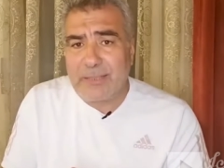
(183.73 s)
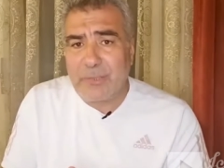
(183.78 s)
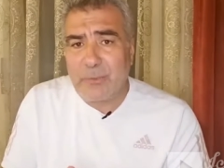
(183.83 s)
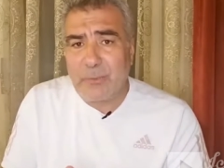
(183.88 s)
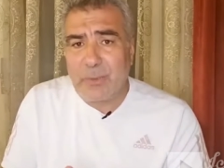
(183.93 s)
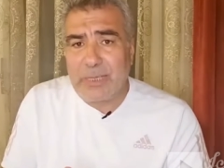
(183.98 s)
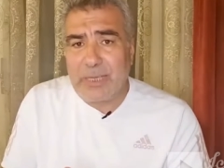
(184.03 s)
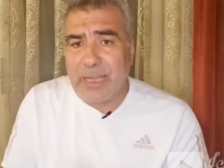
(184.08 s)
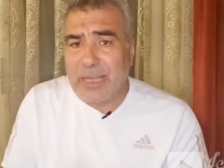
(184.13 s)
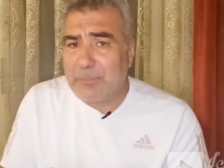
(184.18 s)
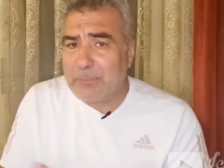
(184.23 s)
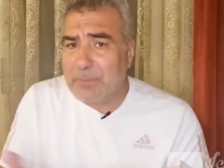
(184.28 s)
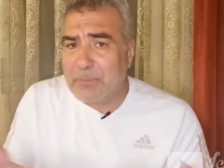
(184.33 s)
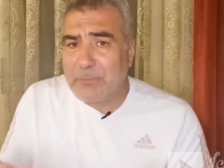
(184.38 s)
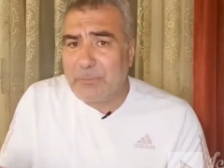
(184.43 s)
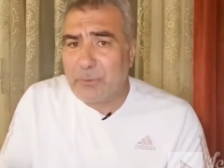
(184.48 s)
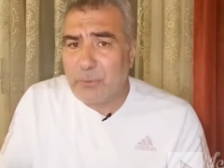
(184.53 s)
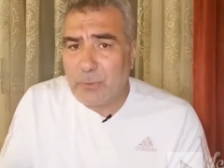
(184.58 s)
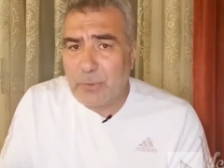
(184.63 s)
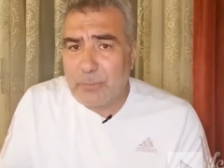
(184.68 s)
أيها الأحبة
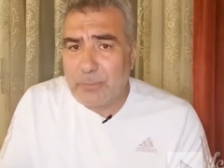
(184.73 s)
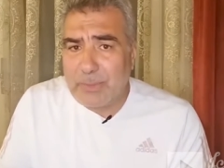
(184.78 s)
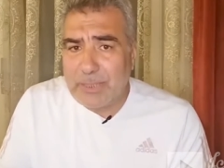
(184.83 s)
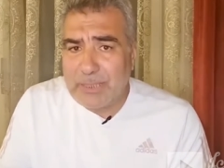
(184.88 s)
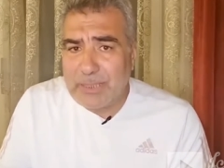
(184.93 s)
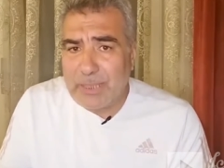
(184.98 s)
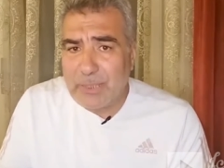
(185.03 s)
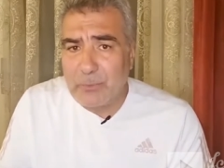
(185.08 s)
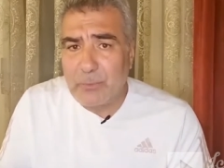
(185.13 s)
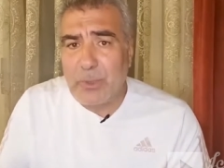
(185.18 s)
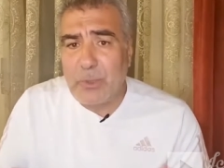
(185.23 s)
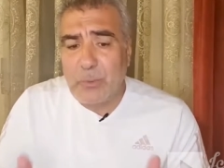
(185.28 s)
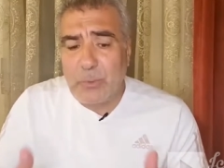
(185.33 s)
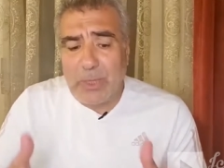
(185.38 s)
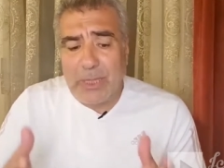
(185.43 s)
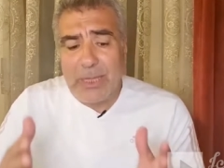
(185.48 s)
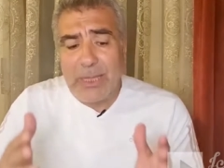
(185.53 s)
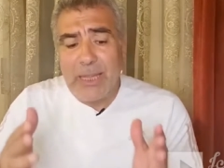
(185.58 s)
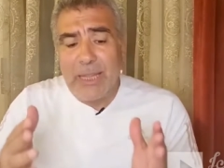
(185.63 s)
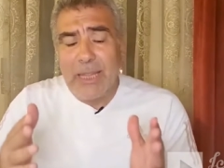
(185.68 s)
في كل مكان
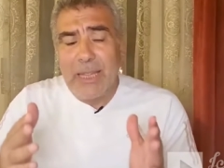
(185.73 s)
وهو